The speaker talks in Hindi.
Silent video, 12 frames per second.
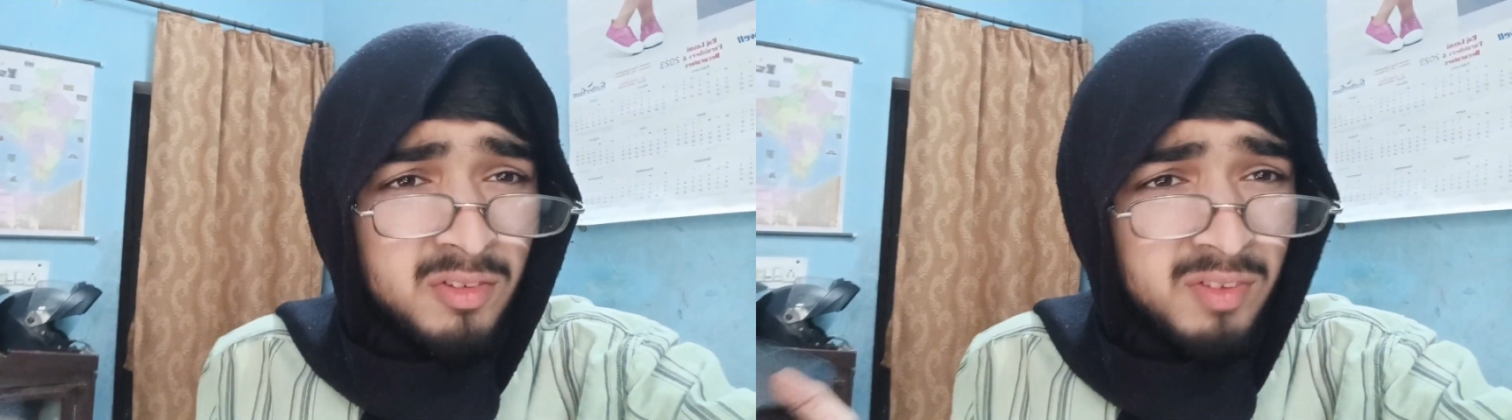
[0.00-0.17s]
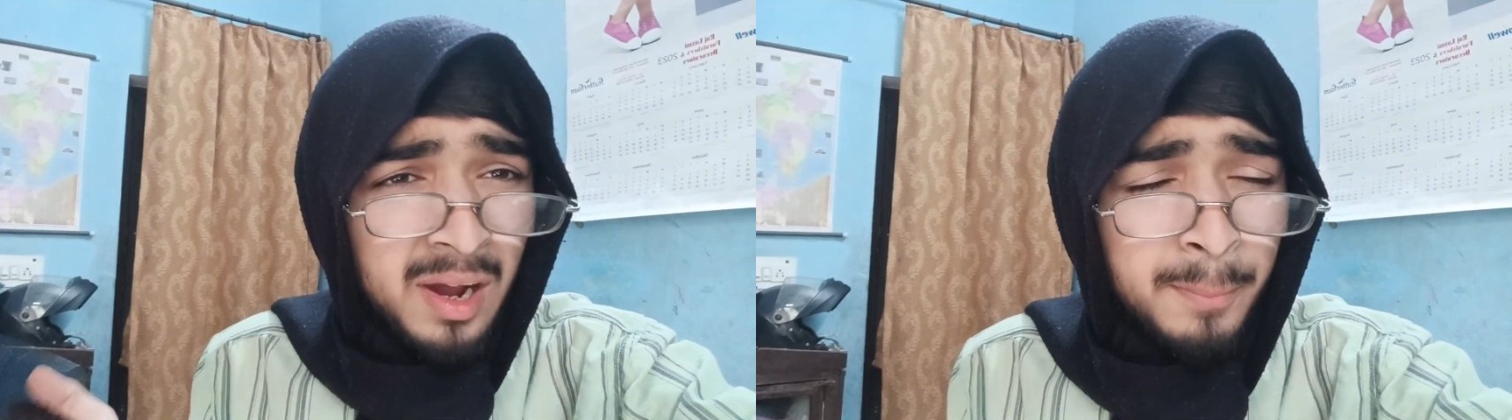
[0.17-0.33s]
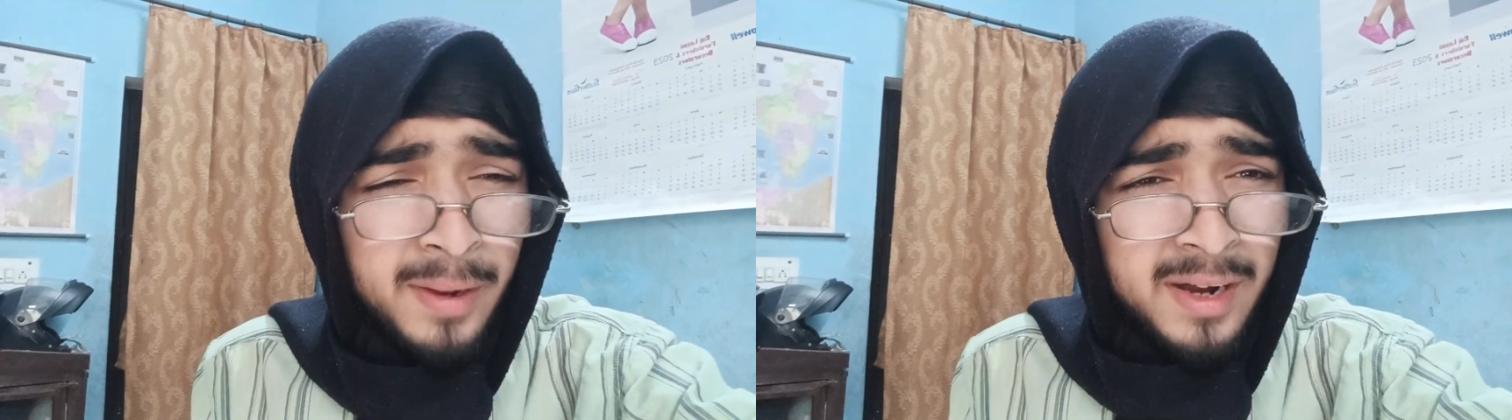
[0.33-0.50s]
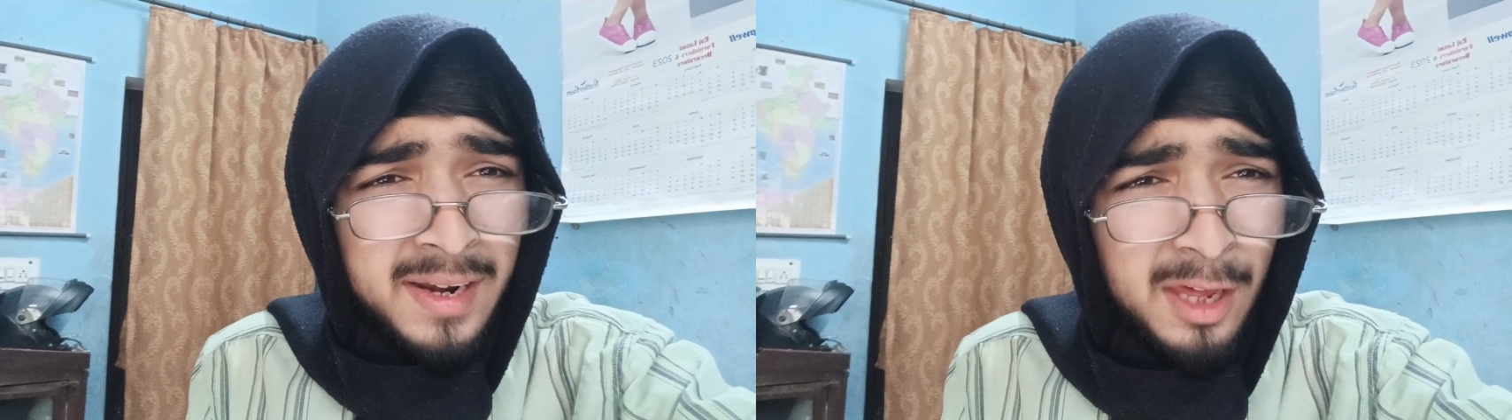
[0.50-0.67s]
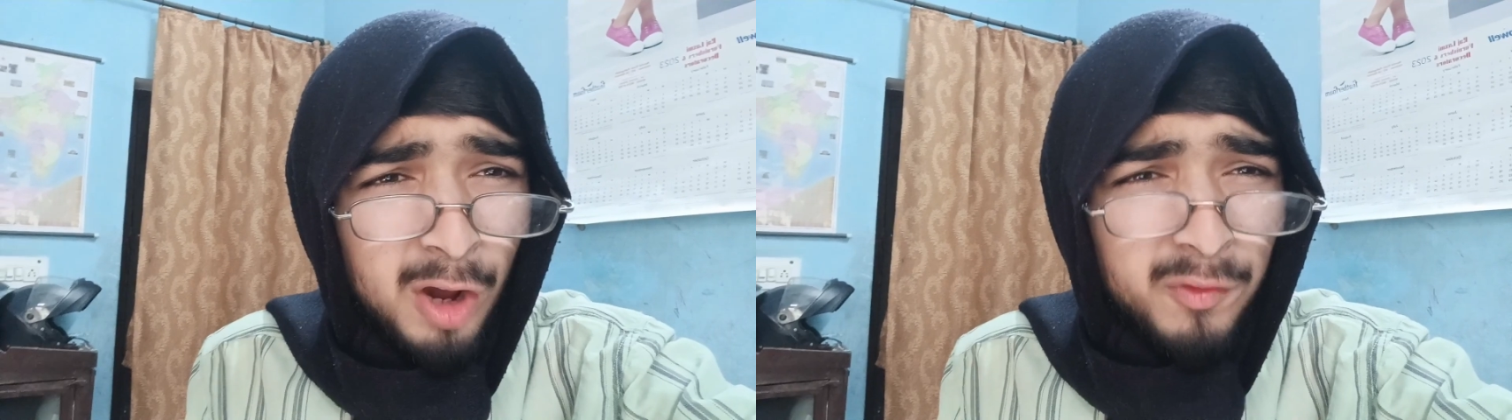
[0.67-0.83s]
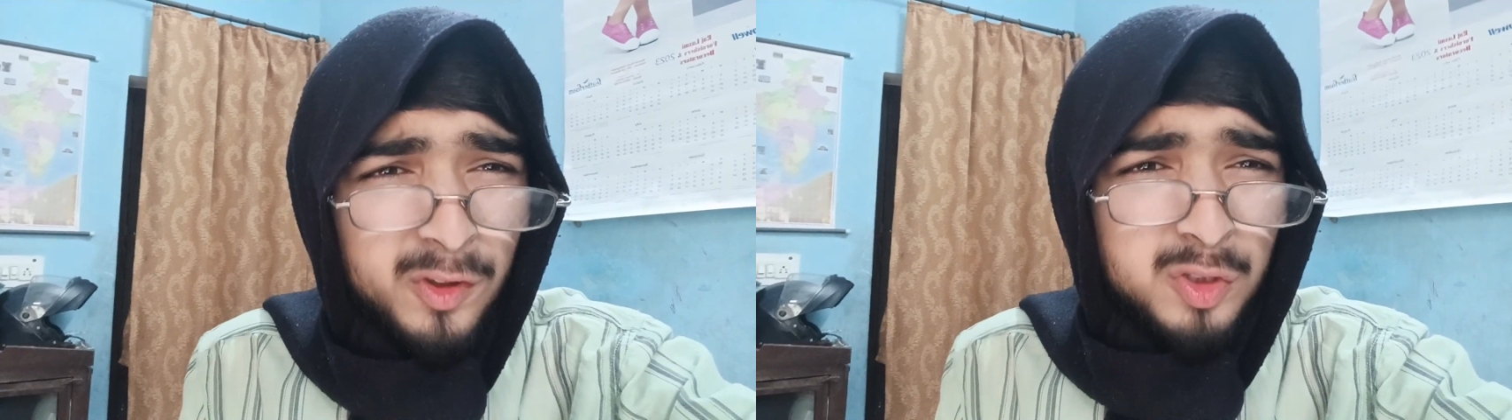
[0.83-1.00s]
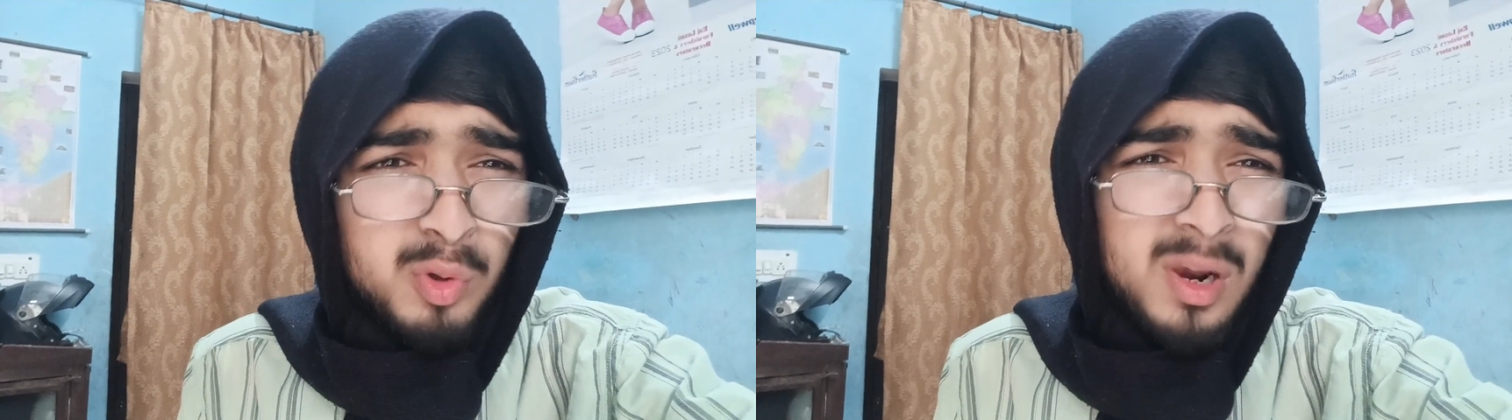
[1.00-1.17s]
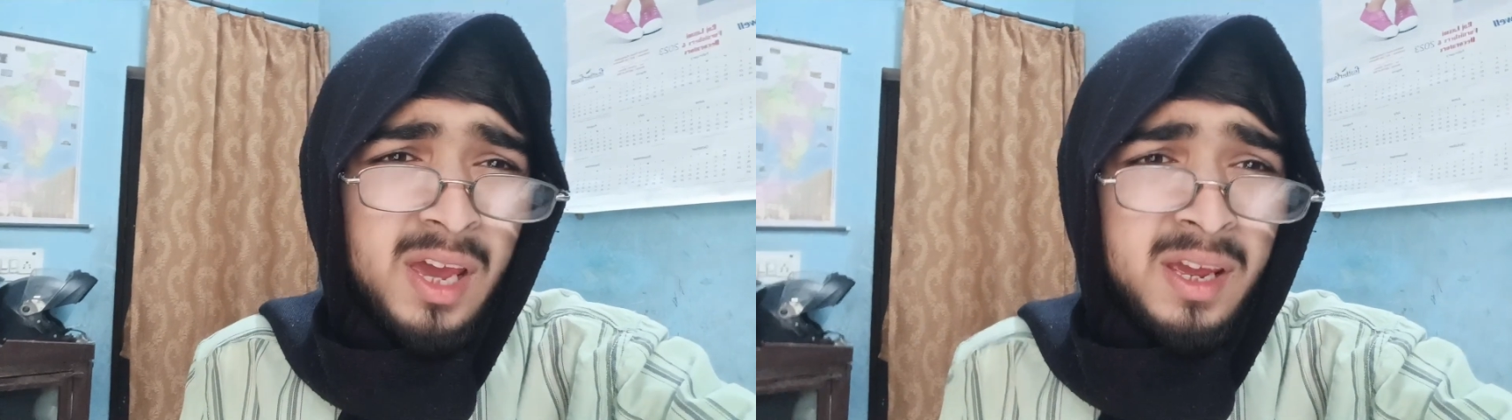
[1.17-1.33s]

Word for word: वहां हमारा नया ऑफिस खुला